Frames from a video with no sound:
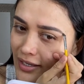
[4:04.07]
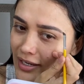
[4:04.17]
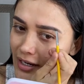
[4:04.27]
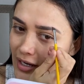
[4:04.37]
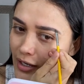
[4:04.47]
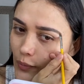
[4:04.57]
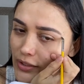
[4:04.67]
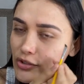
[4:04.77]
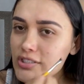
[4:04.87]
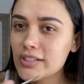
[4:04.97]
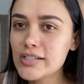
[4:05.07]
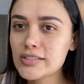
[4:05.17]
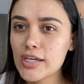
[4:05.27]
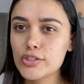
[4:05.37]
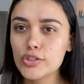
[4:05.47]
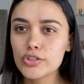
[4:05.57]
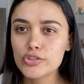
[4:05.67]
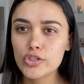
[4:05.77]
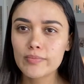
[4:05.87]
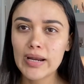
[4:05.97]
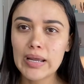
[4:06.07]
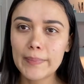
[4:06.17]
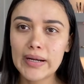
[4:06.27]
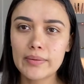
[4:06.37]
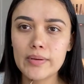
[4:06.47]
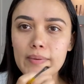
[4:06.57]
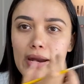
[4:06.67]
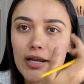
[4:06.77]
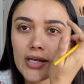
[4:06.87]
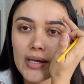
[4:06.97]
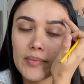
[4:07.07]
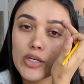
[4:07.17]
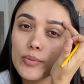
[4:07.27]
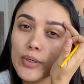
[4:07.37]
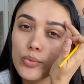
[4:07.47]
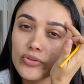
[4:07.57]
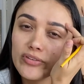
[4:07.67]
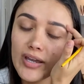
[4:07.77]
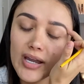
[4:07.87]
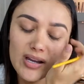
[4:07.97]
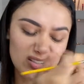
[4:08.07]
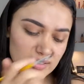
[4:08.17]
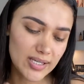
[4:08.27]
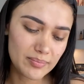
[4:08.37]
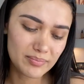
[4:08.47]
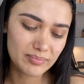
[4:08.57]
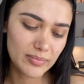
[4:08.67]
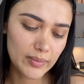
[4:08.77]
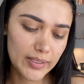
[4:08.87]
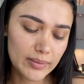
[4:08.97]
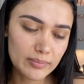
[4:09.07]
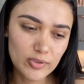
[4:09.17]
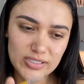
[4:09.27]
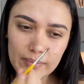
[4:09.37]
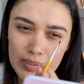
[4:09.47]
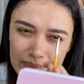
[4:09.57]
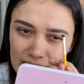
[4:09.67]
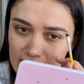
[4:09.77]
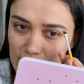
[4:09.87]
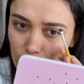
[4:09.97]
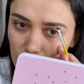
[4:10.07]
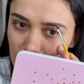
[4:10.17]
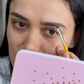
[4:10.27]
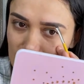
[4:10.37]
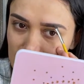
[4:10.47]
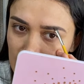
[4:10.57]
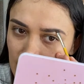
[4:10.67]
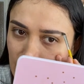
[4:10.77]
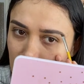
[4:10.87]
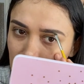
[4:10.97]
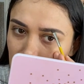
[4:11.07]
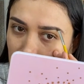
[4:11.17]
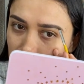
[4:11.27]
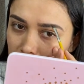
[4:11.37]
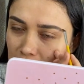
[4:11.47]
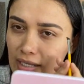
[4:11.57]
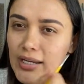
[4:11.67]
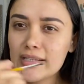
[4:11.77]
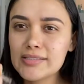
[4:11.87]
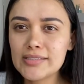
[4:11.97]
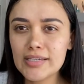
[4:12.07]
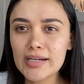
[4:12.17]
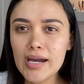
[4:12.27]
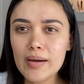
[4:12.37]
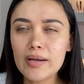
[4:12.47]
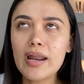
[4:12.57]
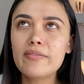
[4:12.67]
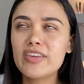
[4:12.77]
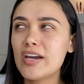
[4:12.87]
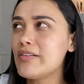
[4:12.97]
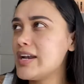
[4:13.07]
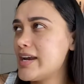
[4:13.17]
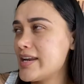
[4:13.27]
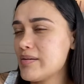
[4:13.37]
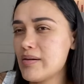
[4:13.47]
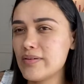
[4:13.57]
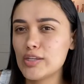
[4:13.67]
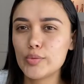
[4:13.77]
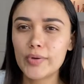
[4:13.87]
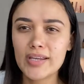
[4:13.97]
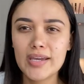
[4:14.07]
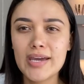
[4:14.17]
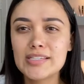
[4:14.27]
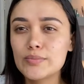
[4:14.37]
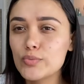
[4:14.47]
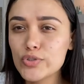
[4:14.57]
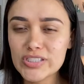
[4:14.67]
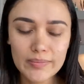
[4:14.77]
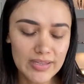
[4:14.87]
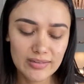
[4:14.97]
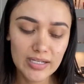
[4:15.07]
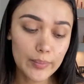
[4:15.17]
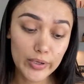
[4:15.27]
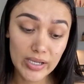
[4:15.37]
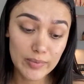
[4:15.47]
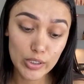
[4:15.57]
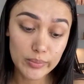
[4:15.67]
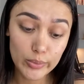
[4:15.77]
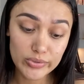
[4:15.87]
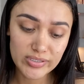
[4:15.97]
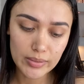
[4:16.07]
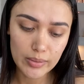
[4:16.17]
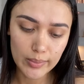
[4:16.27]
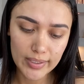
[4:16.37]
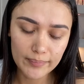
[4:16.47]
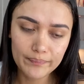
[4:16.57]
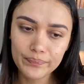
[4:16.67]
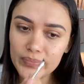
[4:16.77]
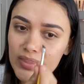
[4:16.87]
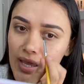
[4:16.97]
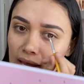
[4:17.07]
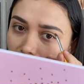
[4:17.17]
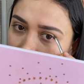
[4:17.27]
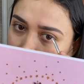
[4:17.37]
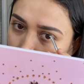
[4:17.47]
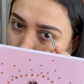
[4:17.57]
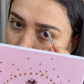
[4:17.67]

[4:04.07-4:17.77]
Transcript: Y les cuento, chicas, que yo soy mala para beber. Eh, a mí no me gusta, o sea, beber, o sea, bebidas alcohólicas. Quien les diga, la vida Valeria bebiendo por allá es mucha mentira porque a mí no me gusta beber nada de alcohol.